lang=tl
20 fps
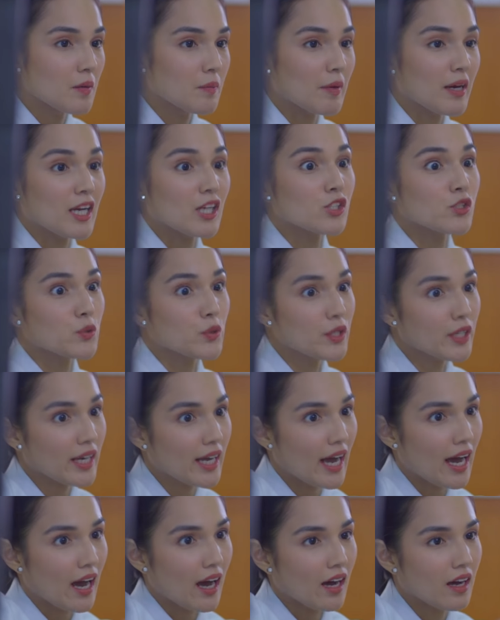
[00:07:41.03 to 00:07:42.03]
Para sure
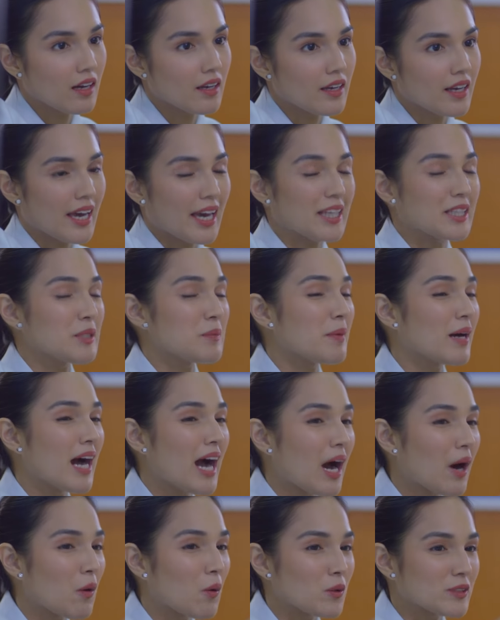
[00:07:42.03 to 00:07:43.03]
ka. Eh di ba
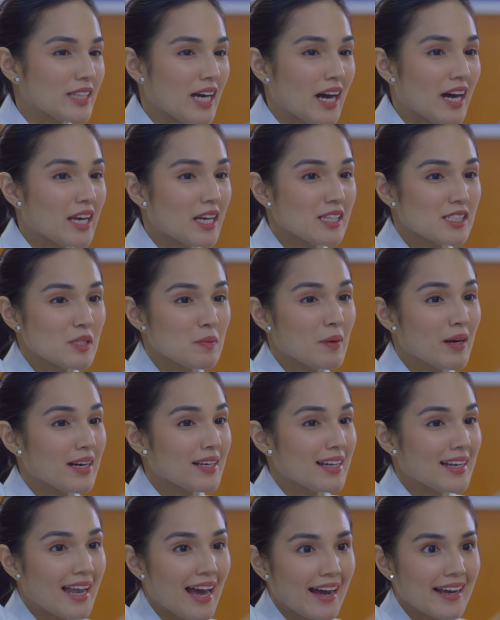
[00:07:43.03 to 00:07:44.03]
nga kota ka na sa
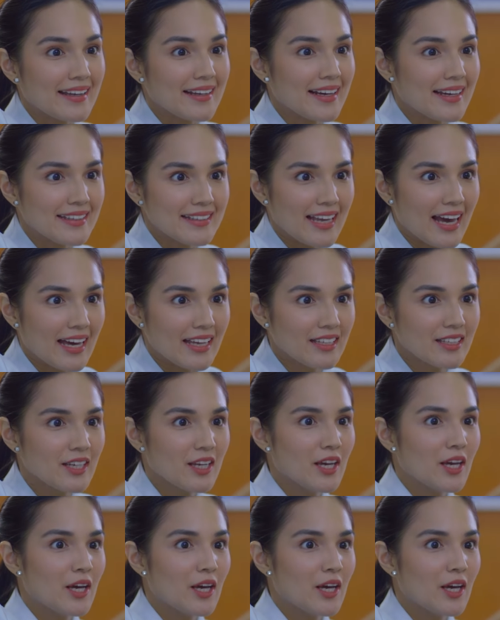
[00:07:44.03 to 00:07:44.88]
mga lalaking ganyan?